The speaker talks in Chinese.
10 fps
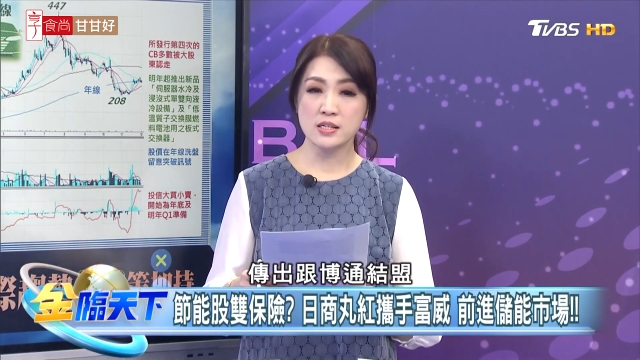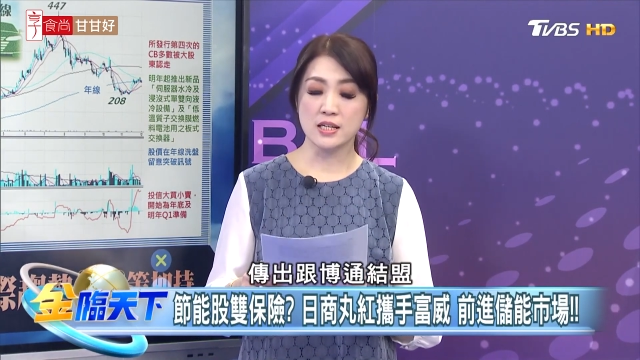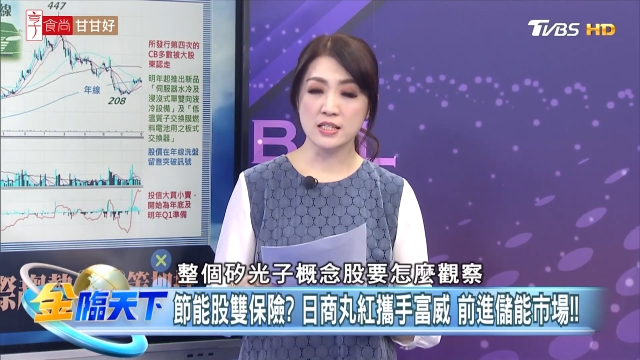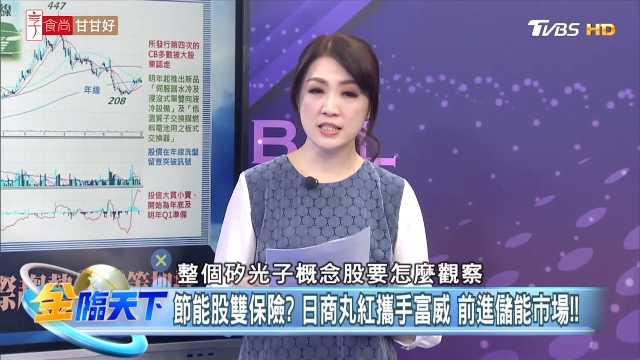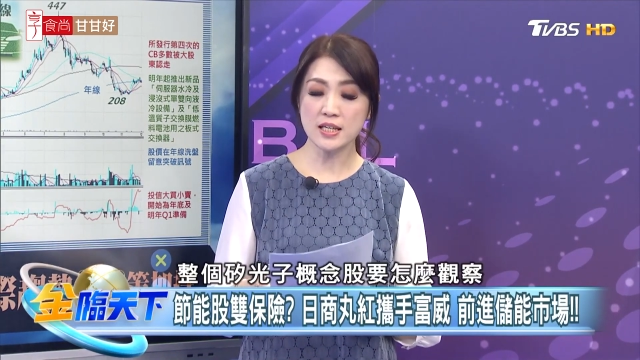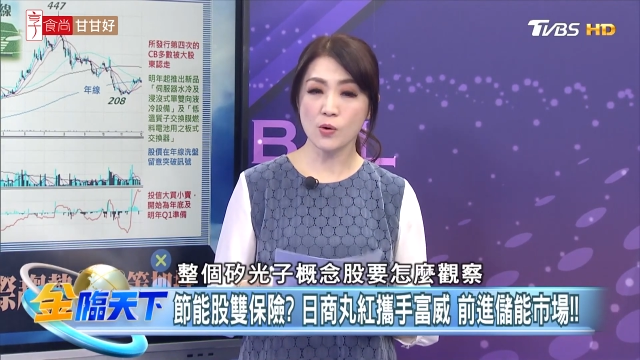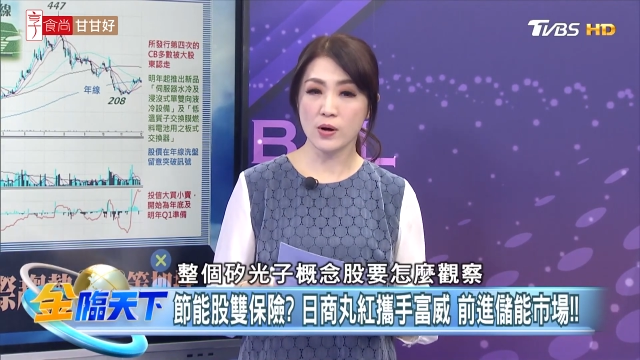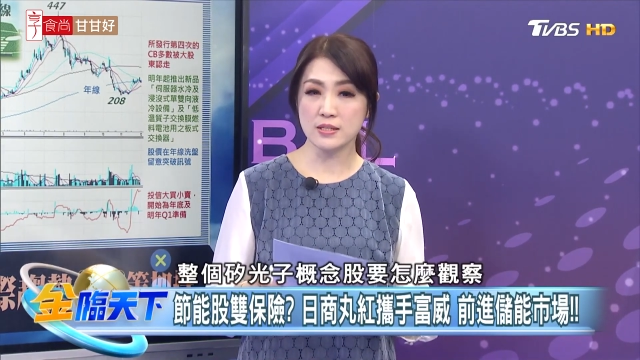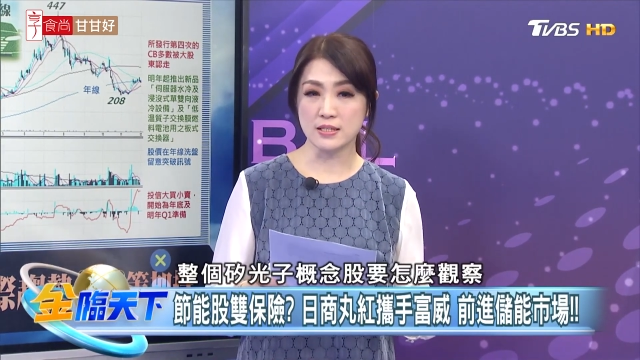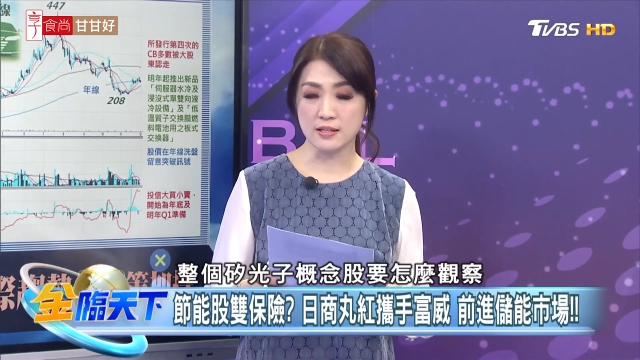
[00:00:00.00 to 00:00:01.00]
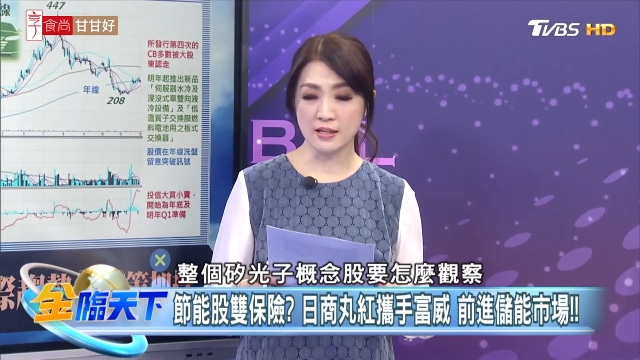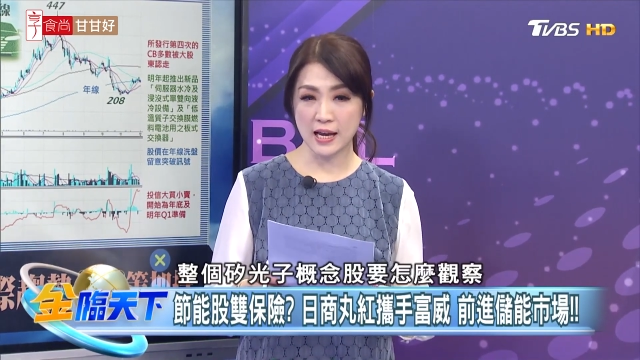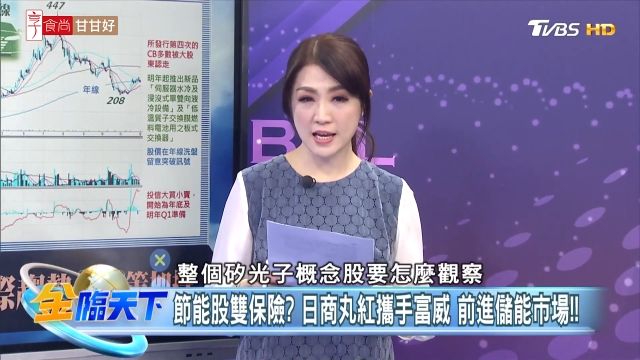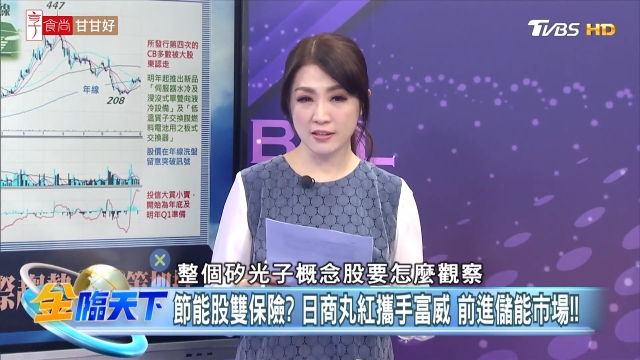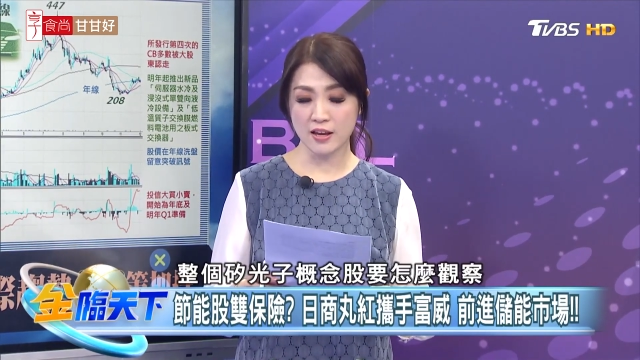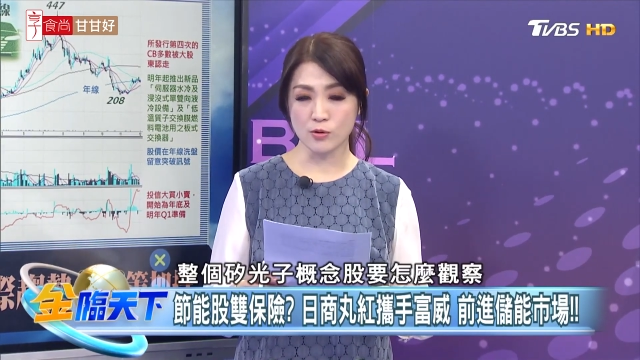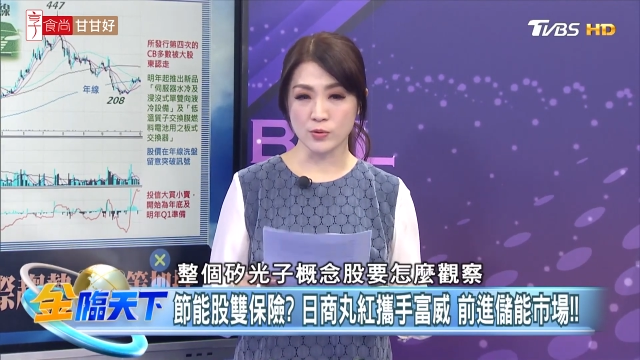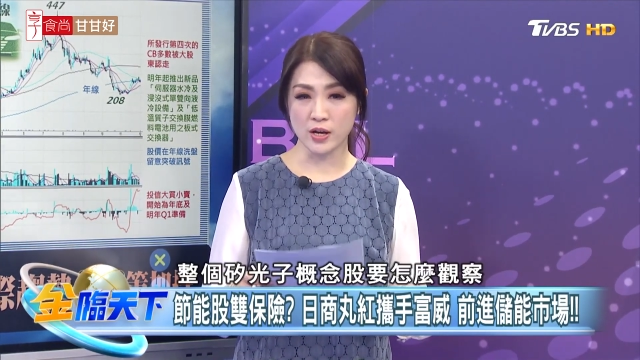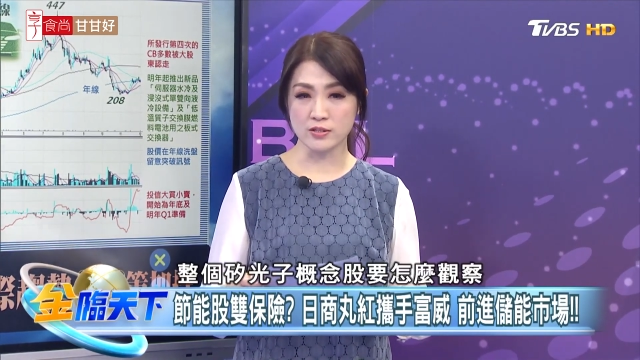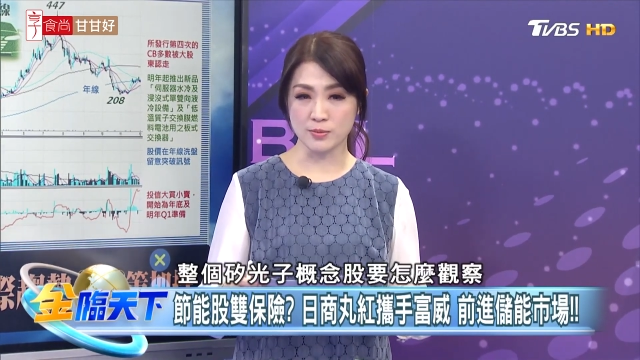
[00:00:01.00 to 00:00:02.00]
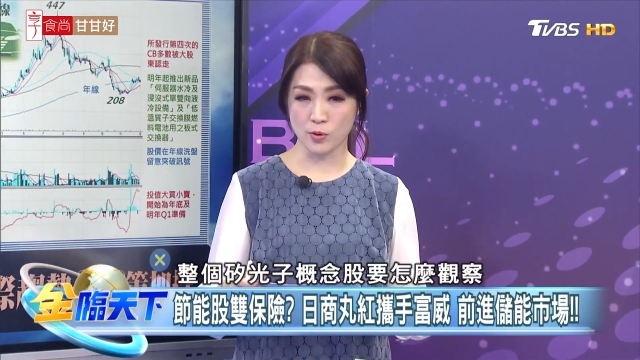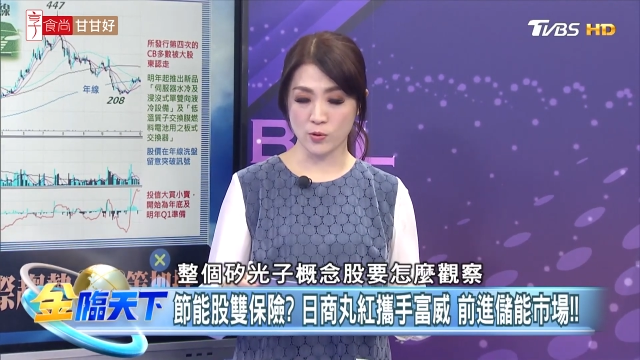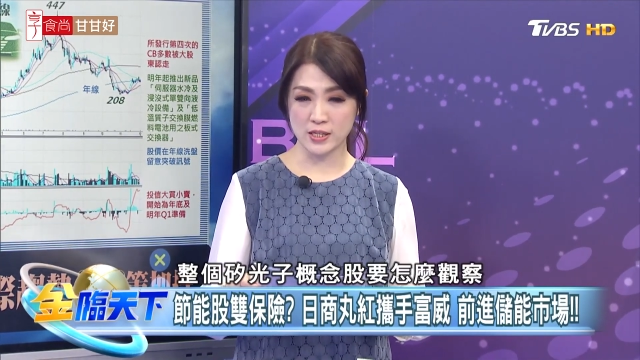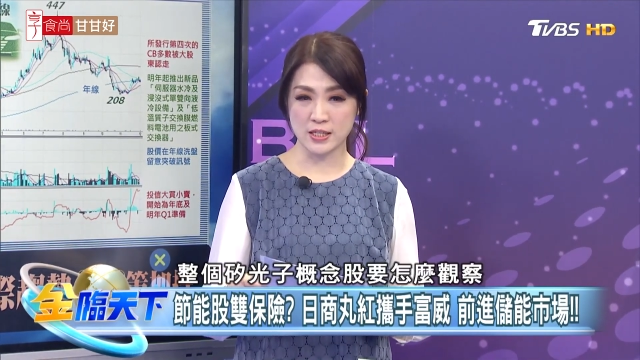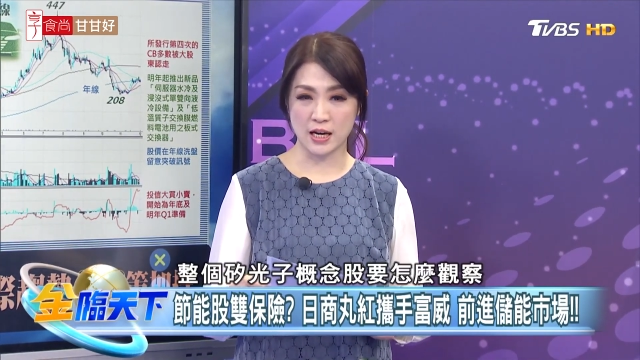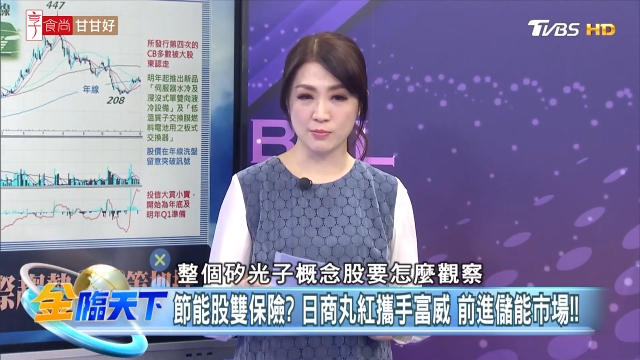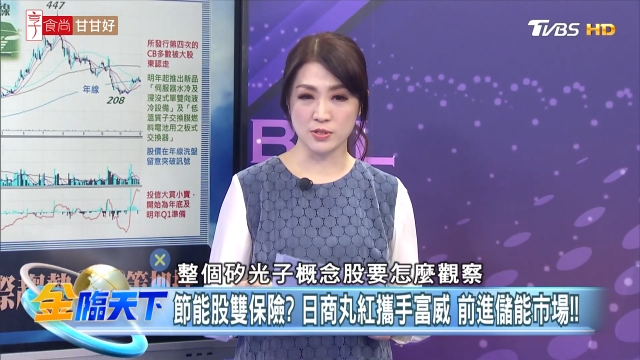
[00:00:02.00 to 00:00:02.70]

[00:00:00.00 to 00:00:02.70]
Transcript: 整个细光子概念股要怎么观察？